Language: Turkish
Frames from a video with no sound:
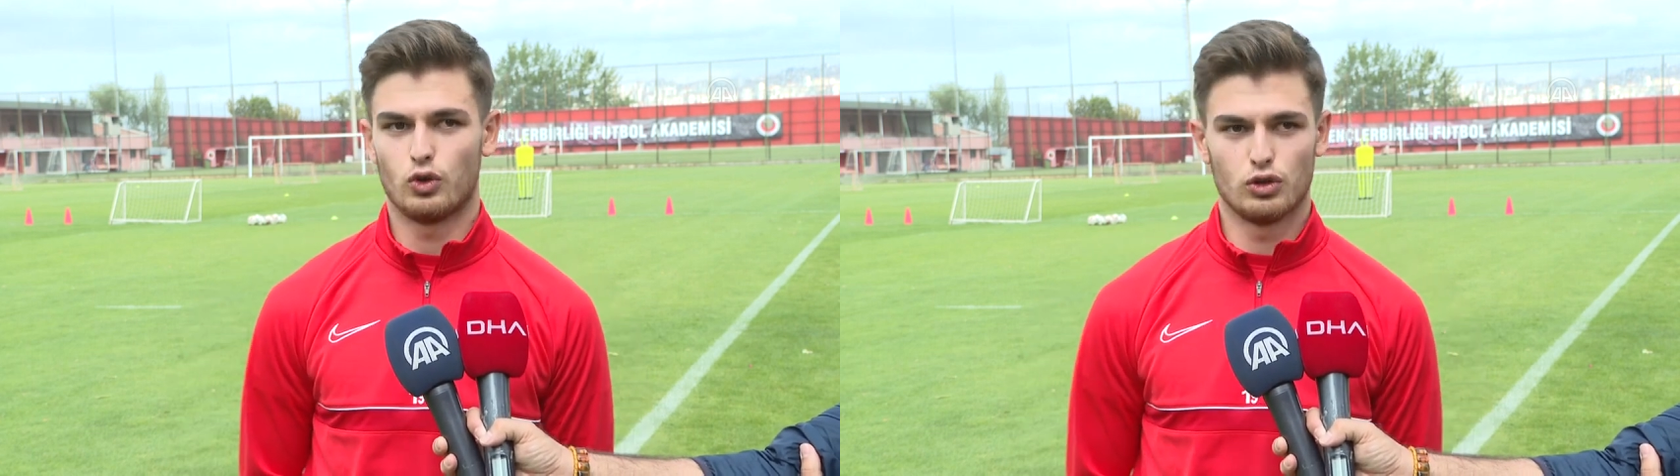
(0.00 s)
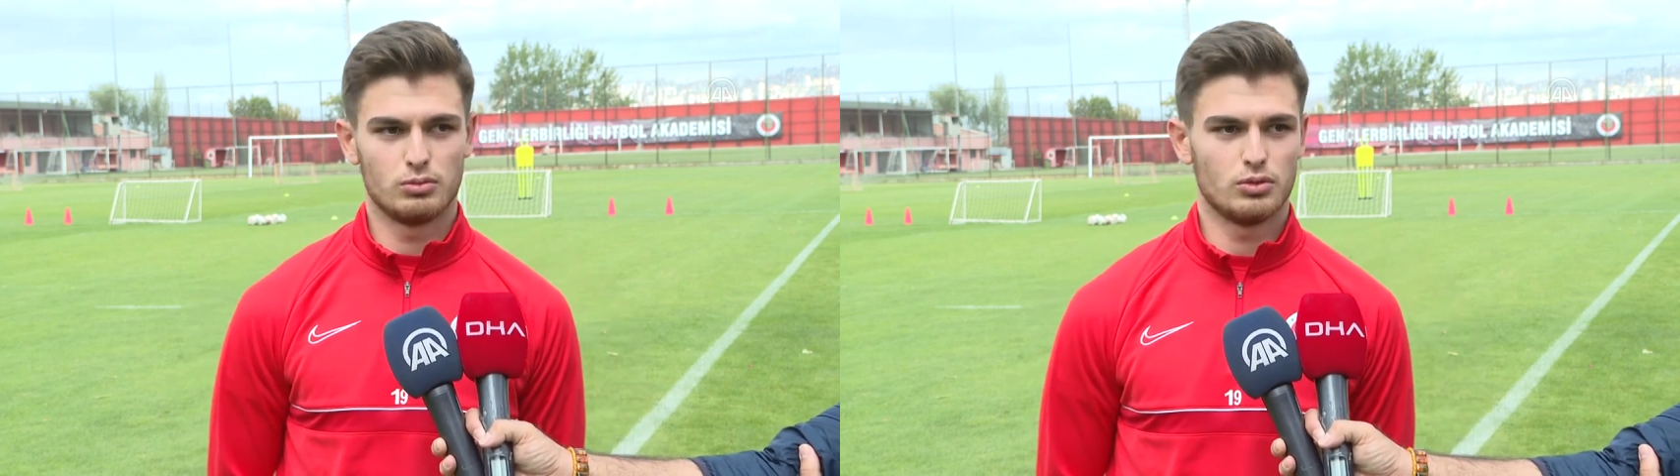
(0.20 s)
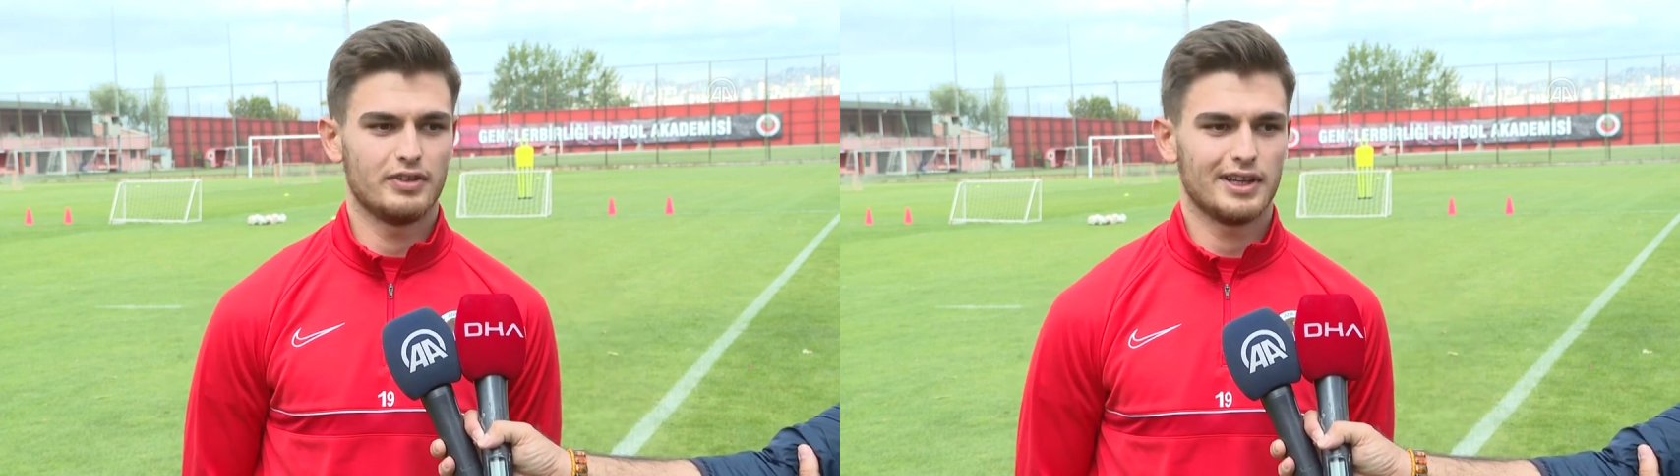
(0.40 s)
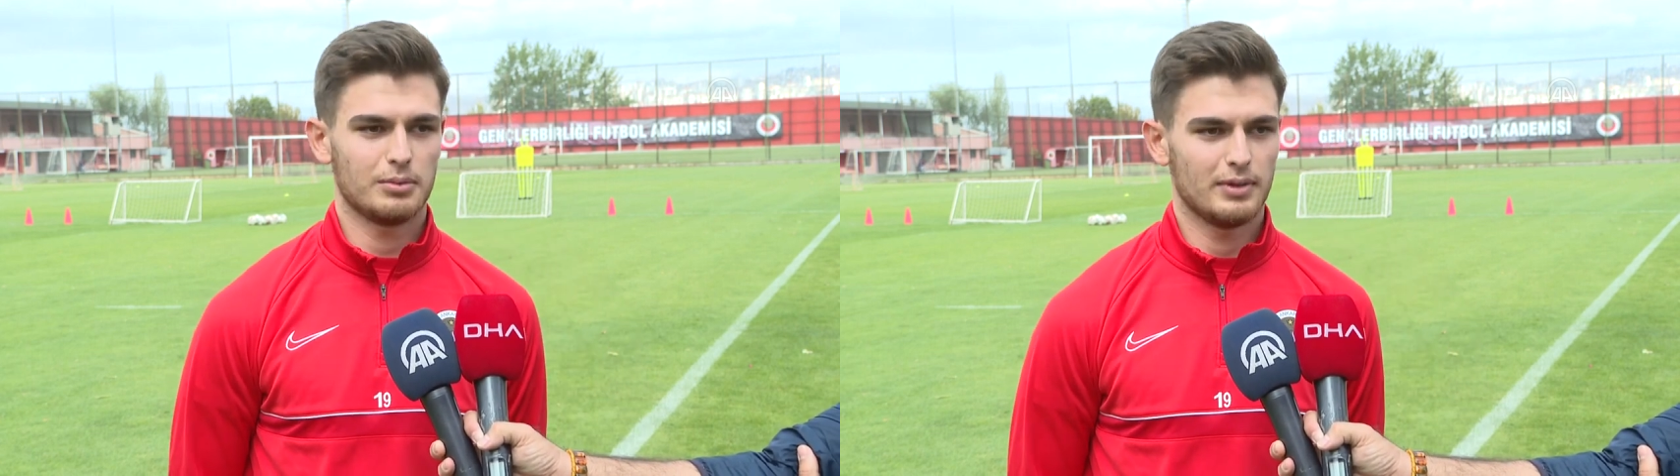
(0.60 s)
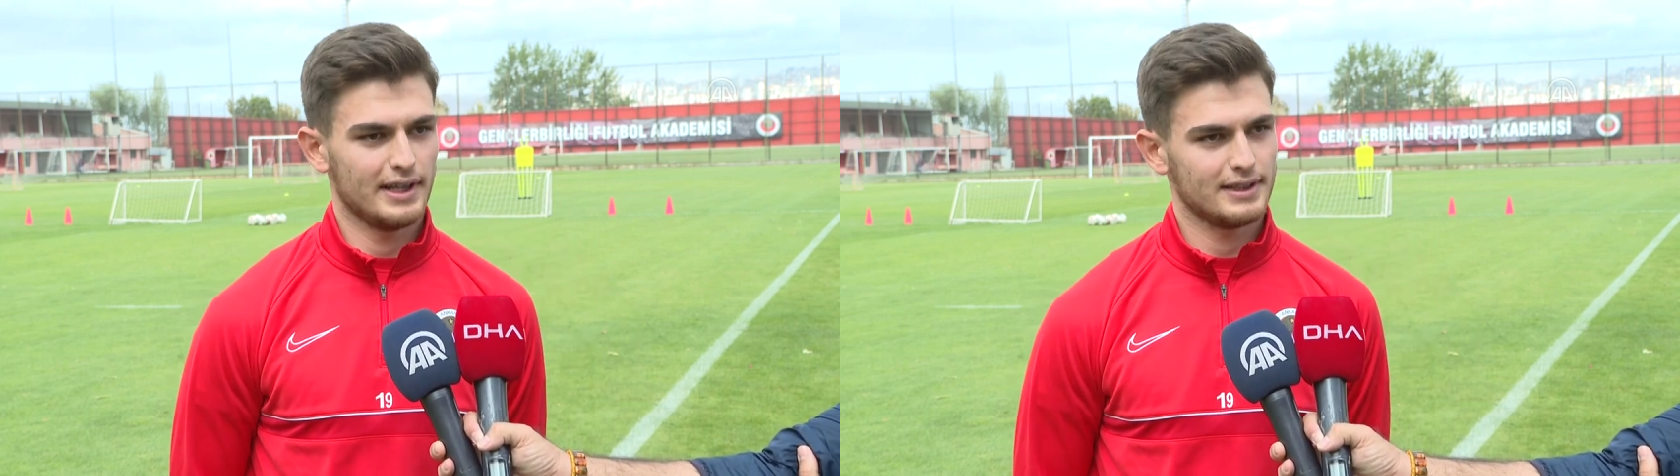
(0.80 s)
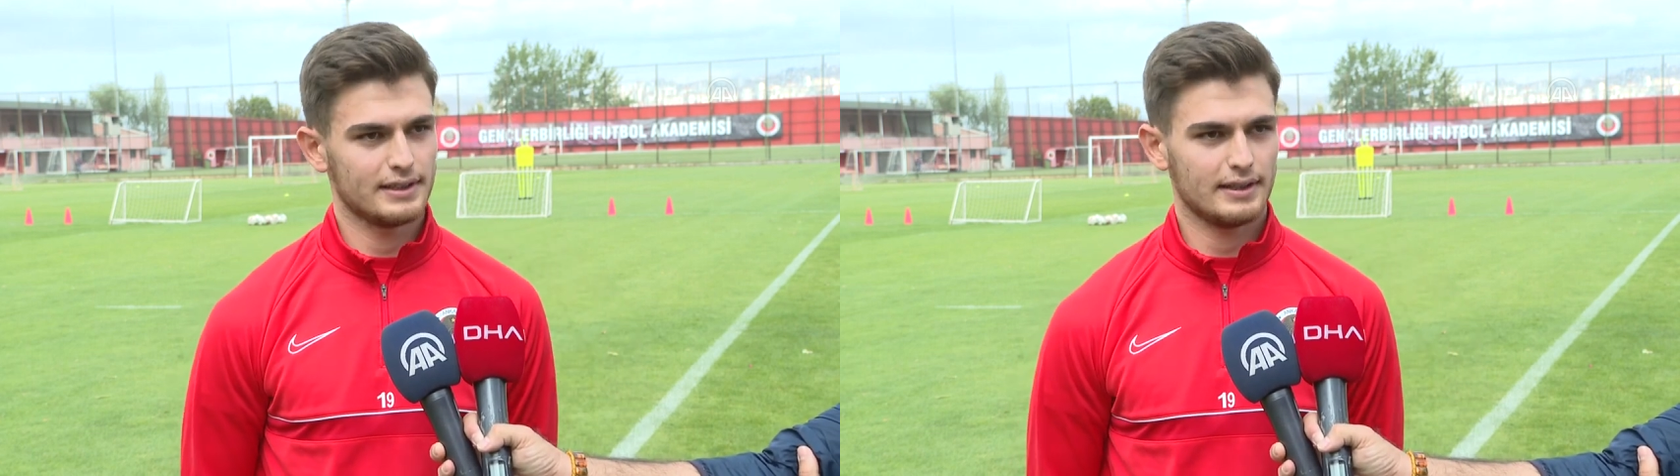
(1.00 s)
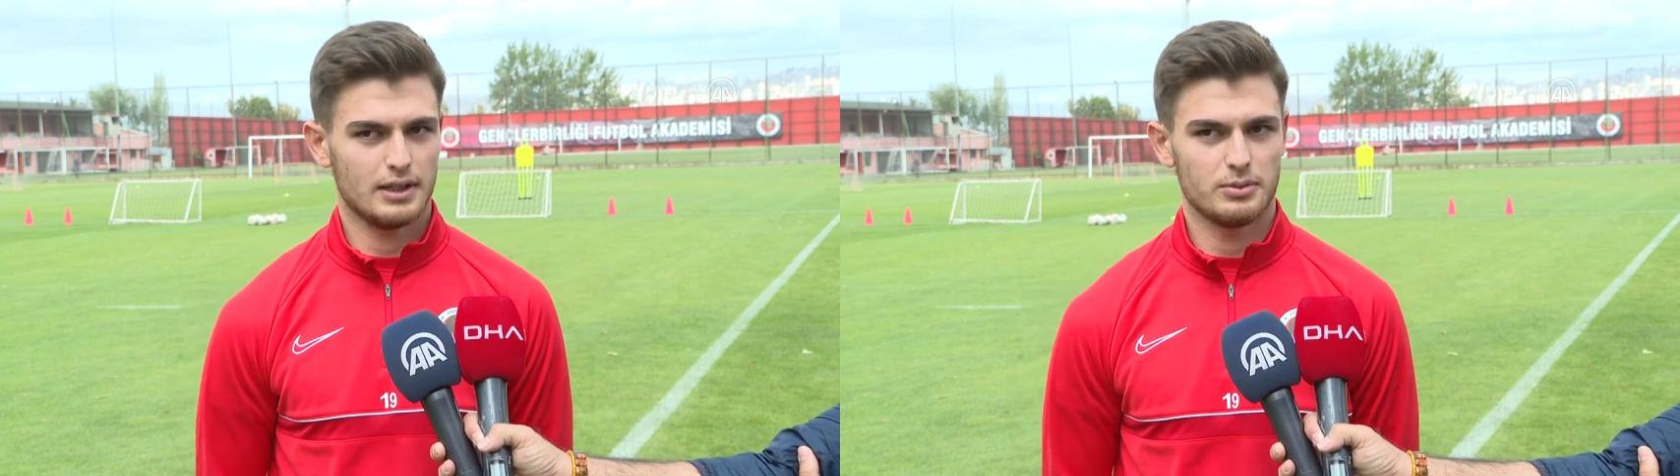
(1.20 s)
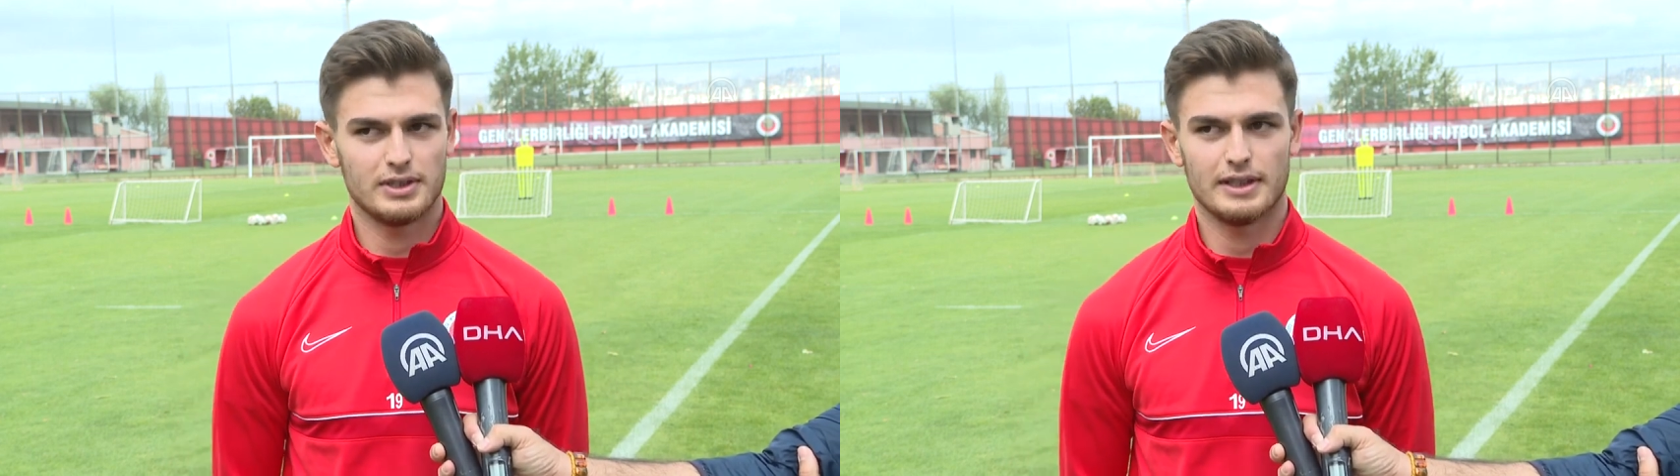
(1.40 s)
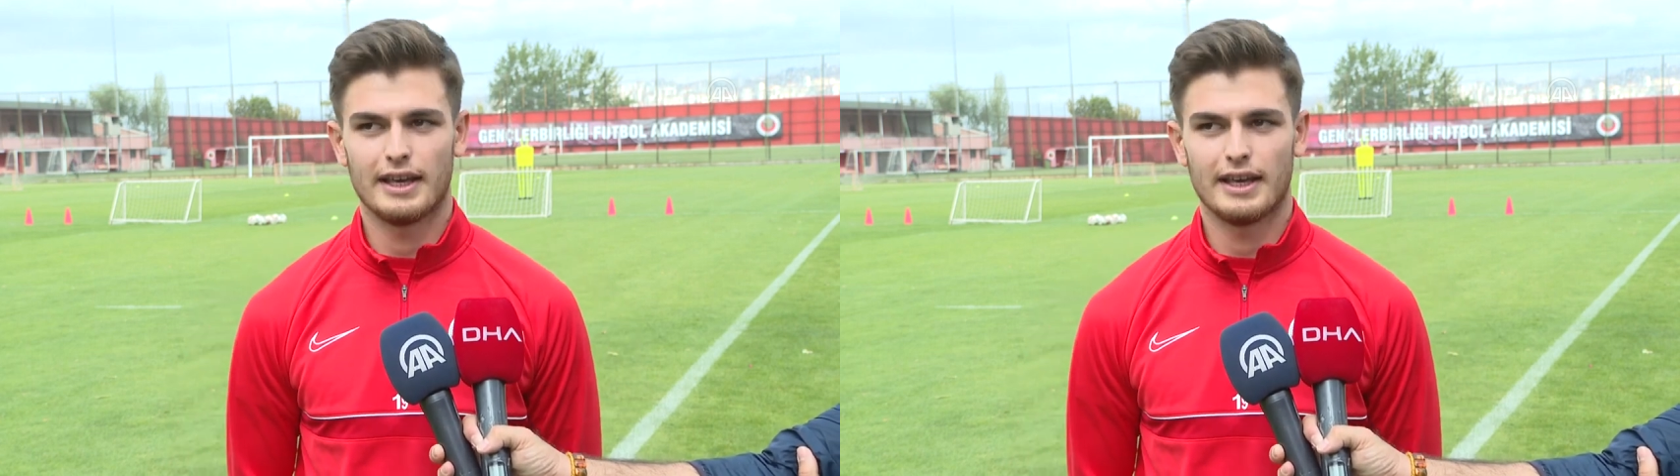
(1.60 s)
olumlu, verimli eksiklerimizi